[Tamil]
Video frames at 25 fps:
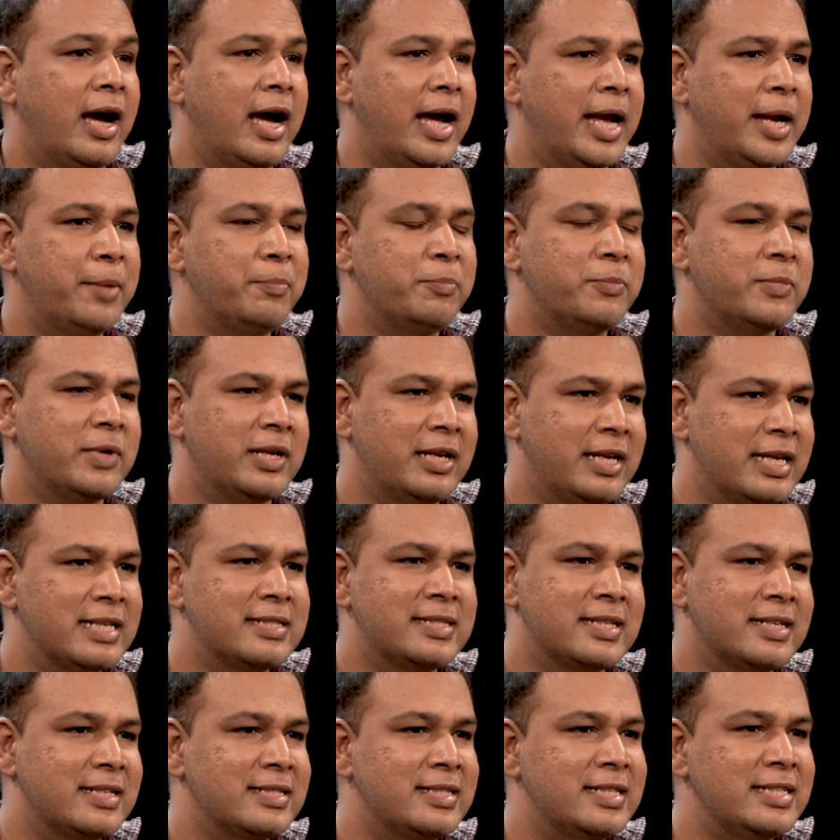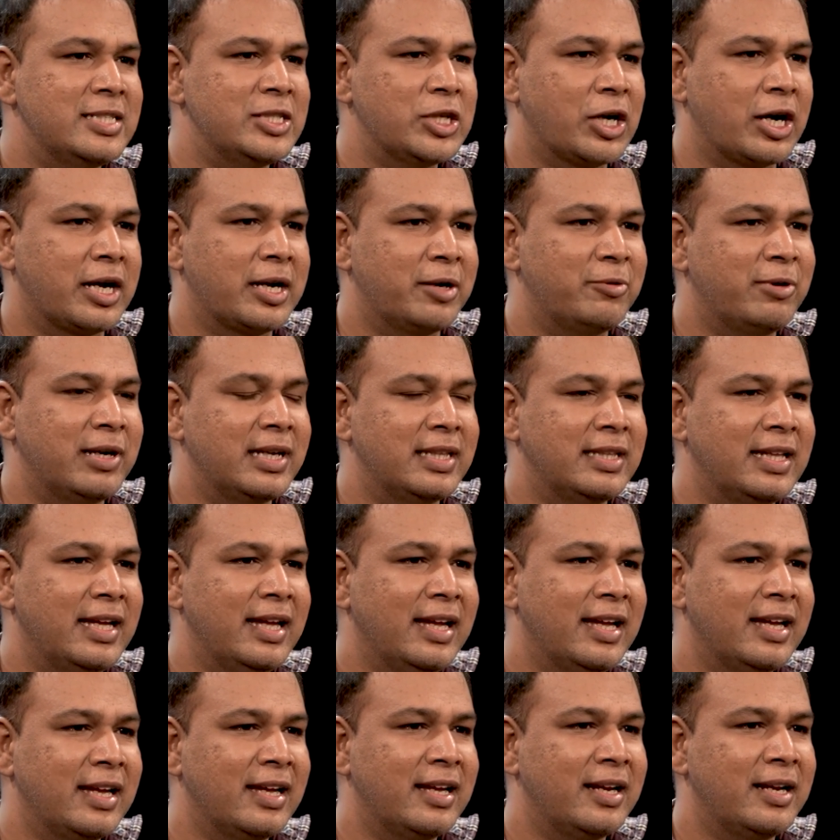ஐ எம் எஸ்ஆர்சி
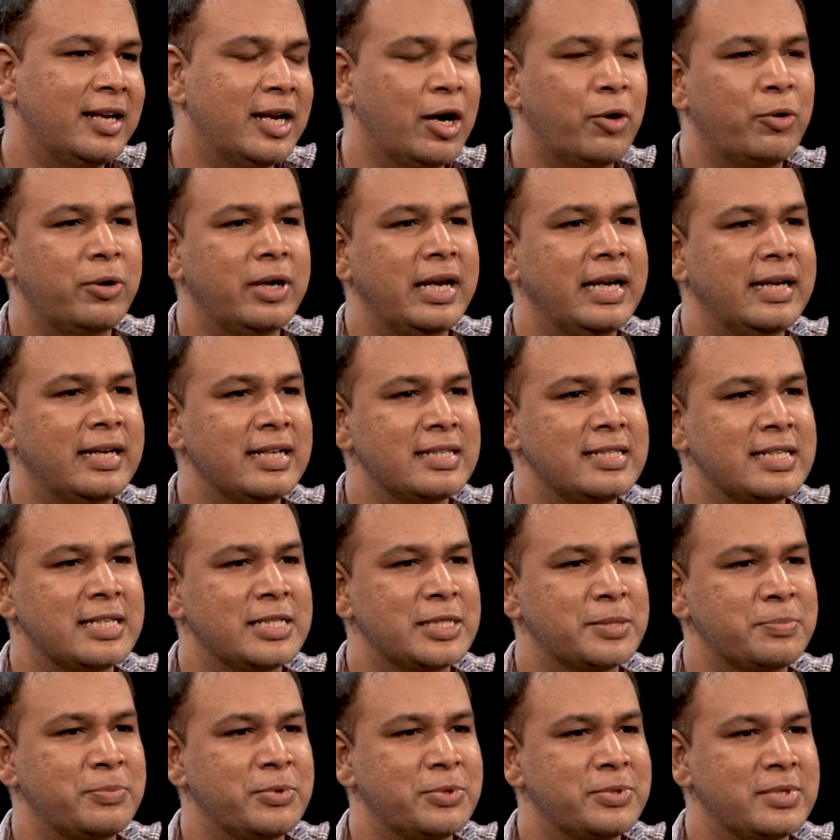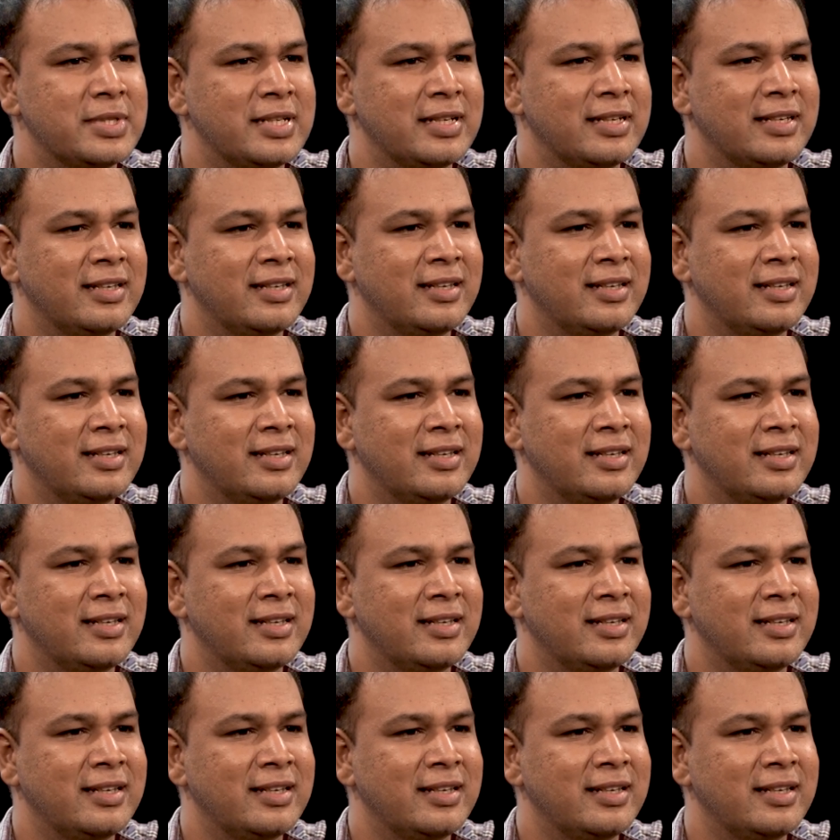சக்கரவர்த்தி நான் ஒரு இன்டர்ஸ் எக்ஸ்போஸ்